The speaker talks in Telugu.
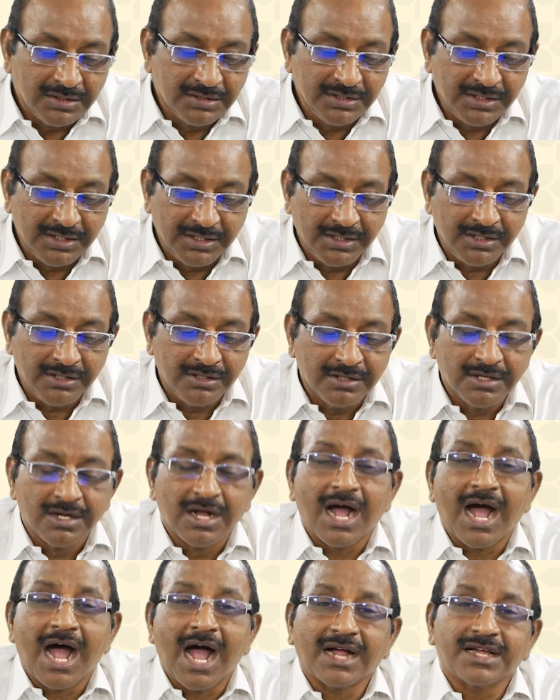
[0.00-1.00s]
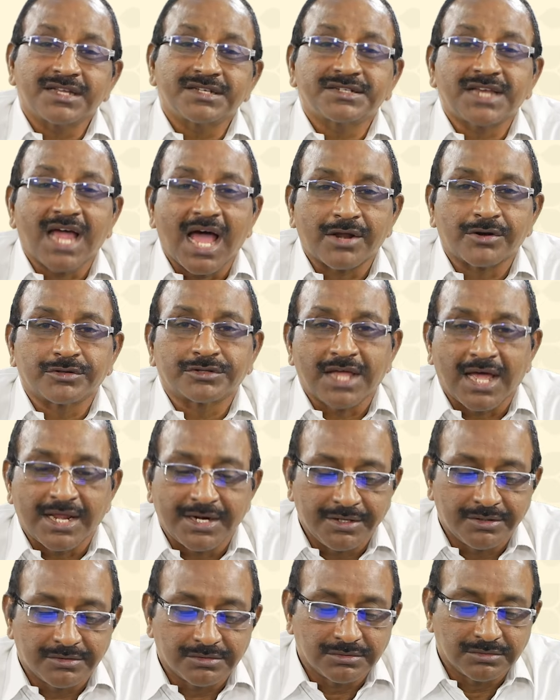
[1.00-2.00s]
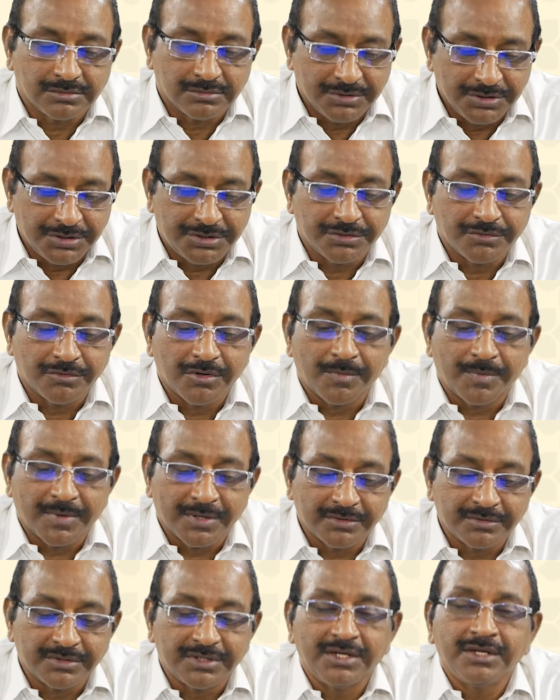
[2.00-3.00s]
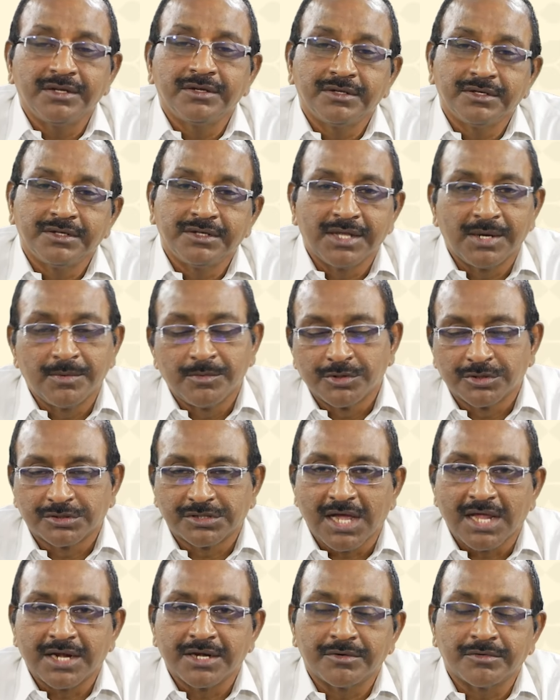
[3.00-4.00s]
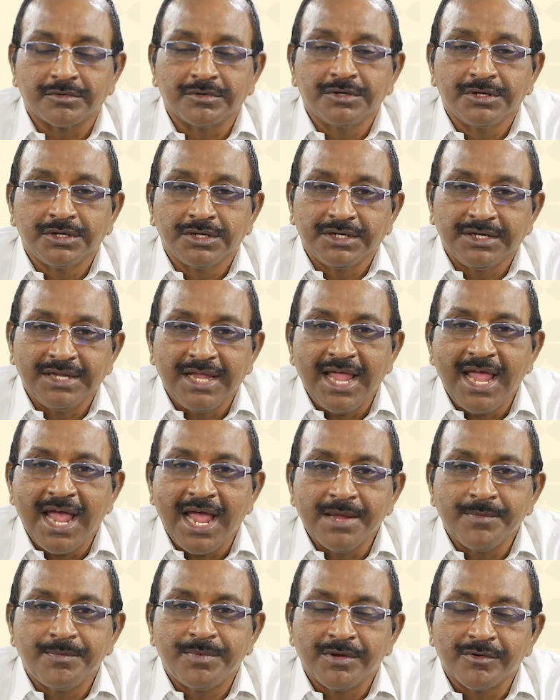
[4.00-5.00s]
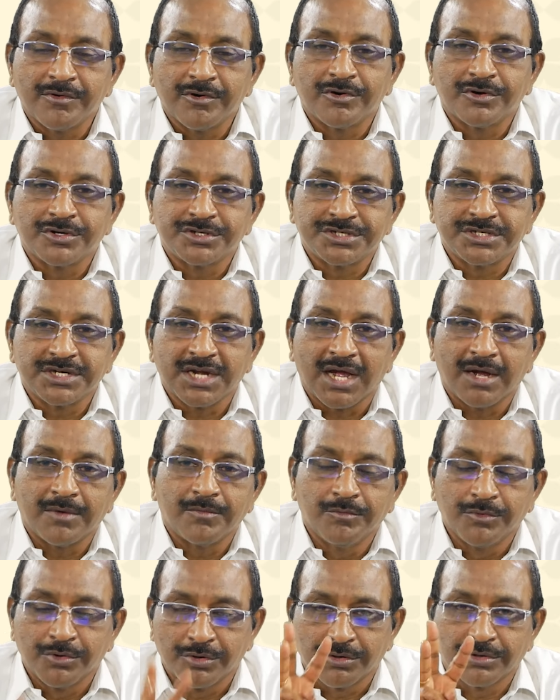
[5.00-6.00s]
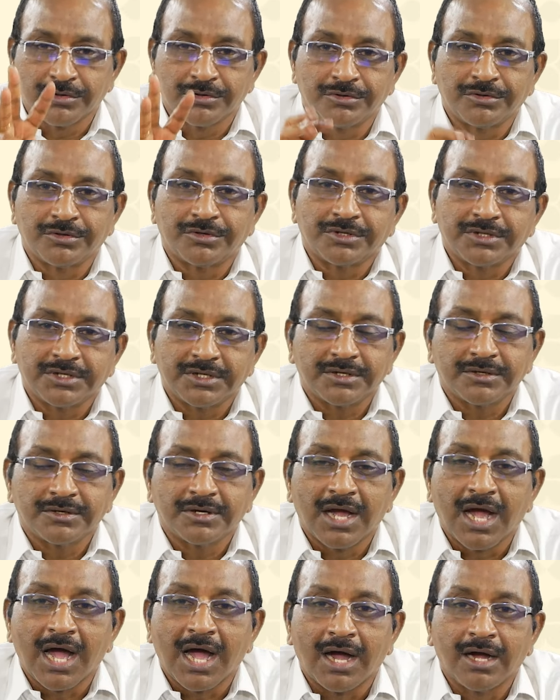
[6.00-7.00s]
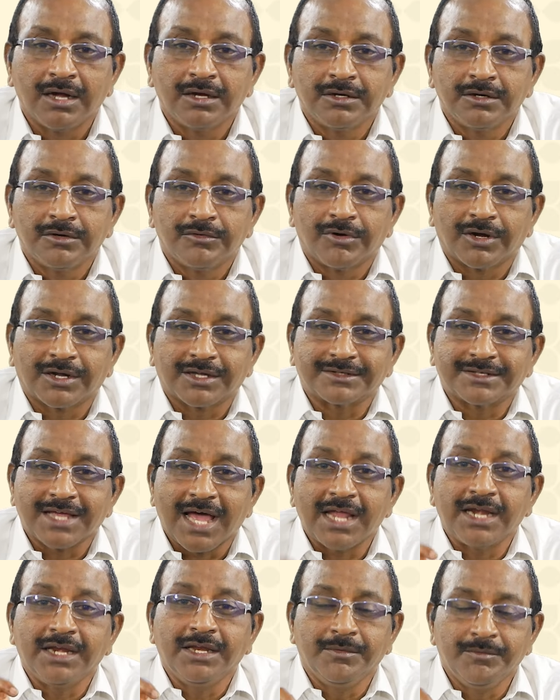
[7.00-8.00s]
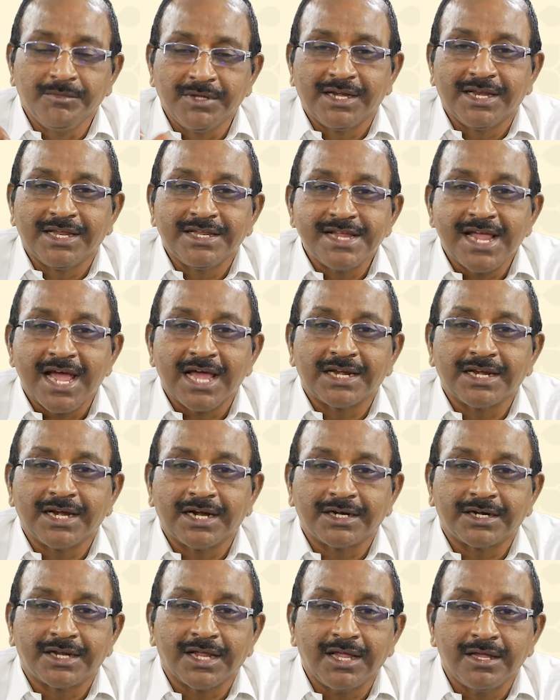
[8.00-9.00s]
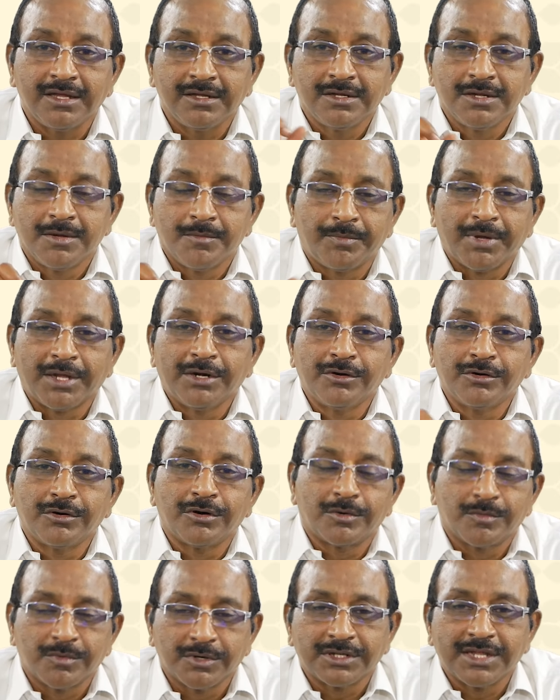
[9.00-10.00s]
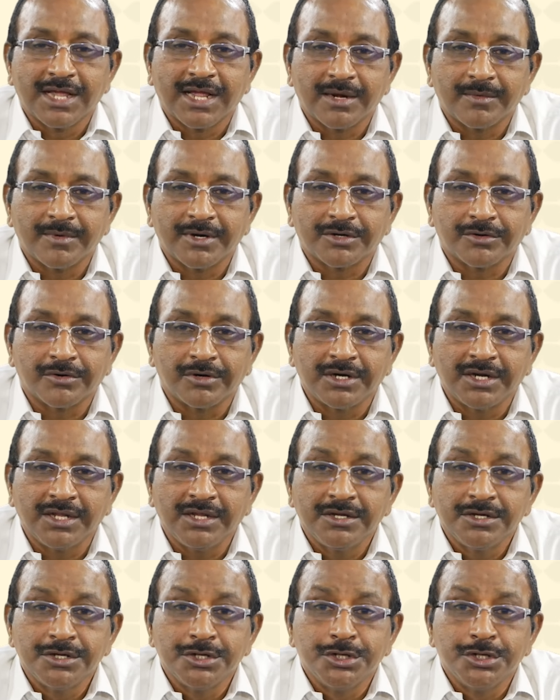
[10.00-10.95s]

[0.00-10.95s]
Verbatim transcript: ఇది ఆగస్ట్ ఆరో తారీఖు ఇష్యూ ఓపెన్ ఉంది ఎనిమిదో తారీఖు ఏ ఐపీఓ వచ్చినా మూడు రోజులు ఉంటుంది ఒకసారి మీరు ఏం చేయాలి అంటే పెన్ను నోట్బుక్ దగ్గర పెట్టుకోండి